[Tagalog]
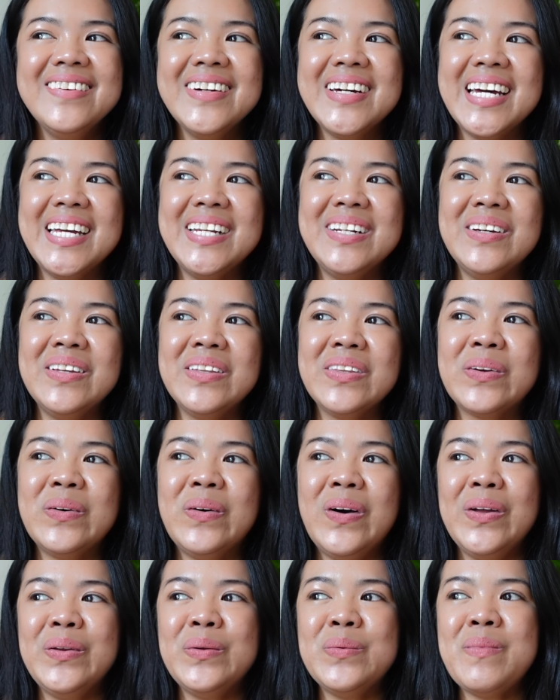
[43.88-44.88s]
yung ganon,
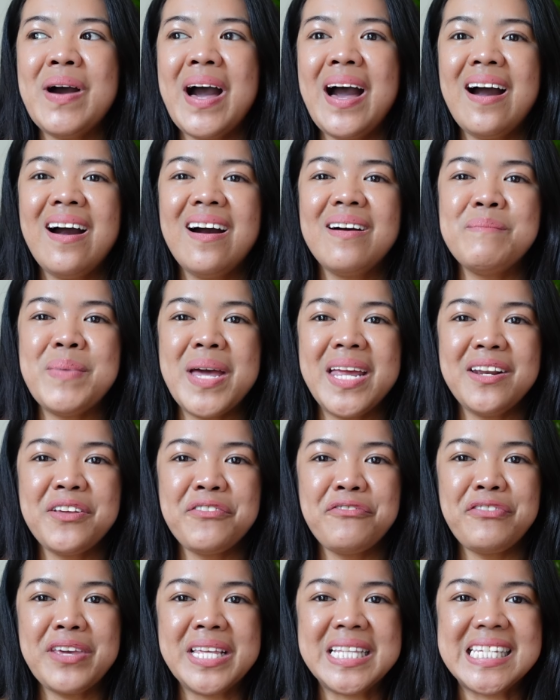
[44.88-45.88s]
kung ano ba ang
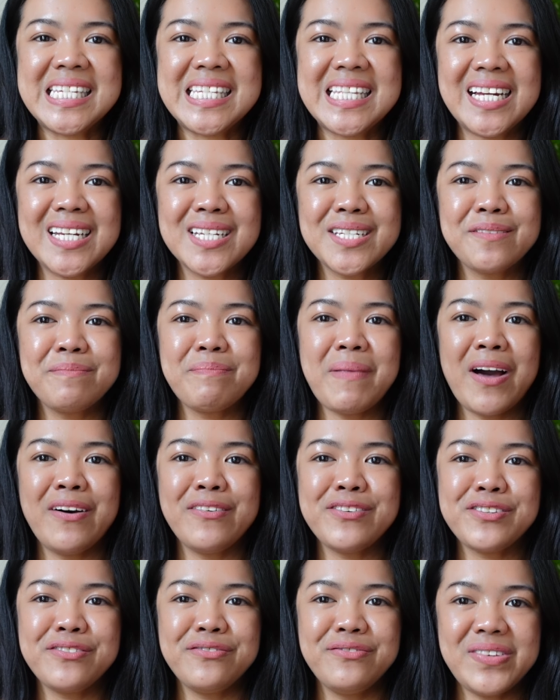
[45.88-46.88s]
benefits ng
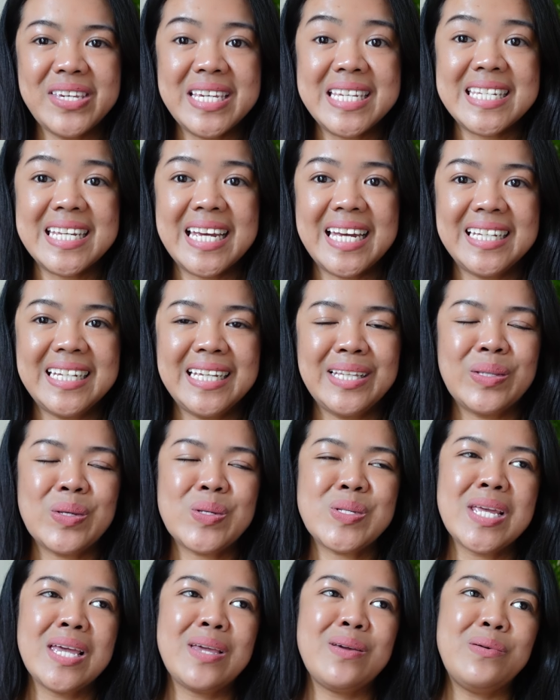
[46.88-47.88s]
spouse visa
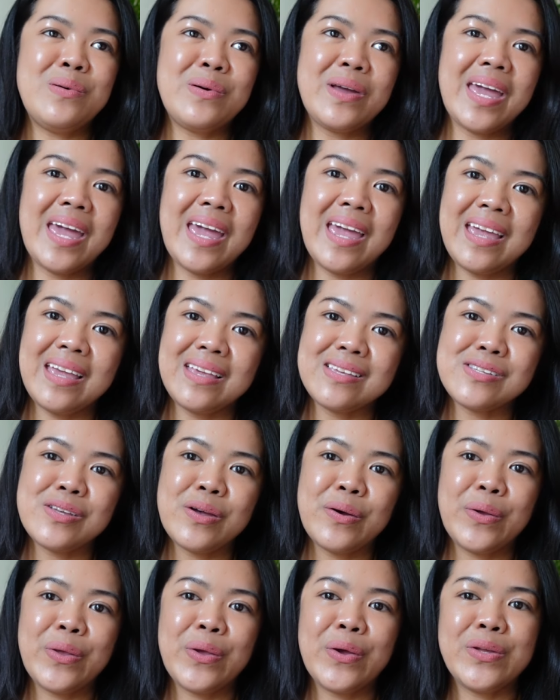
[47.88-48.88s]
dito sa UK.
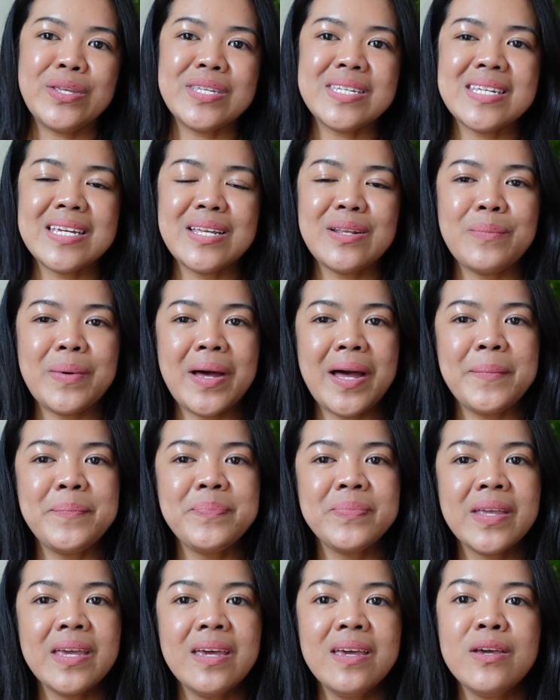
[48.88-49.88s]
So, yun, sino ba
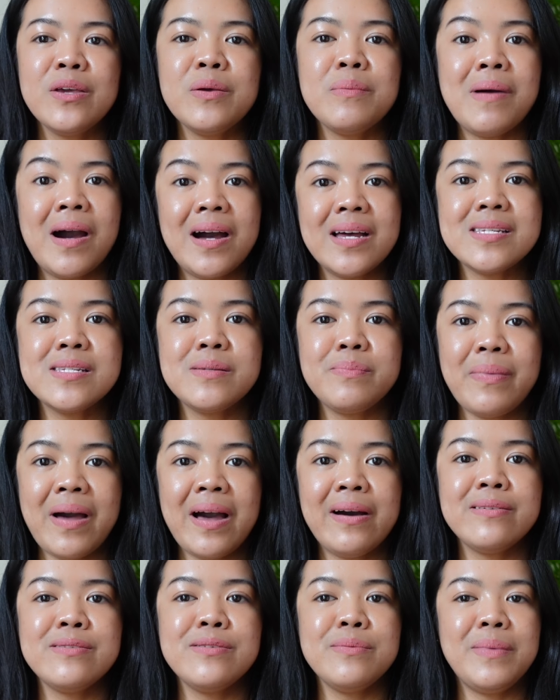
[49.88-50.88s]
mga
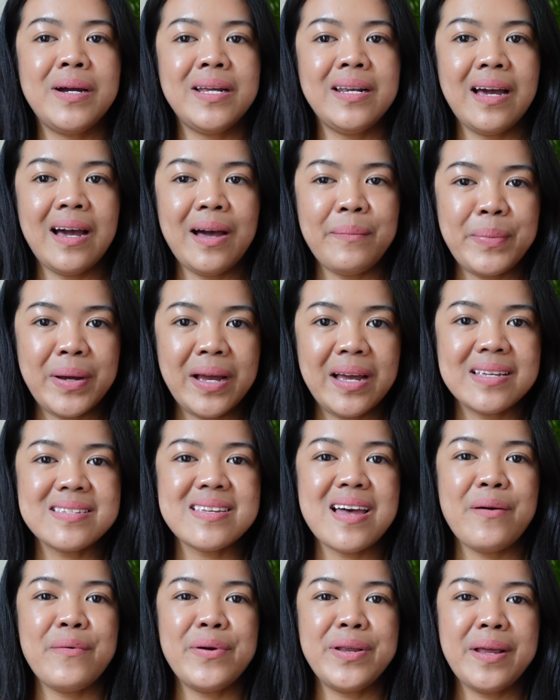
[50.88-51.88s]
spouse, yung mga
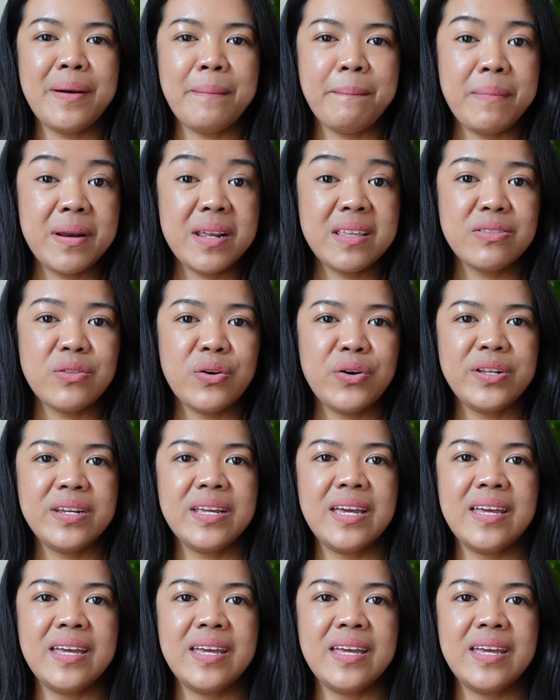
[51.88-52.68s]
nakapag-asawa ng Briton,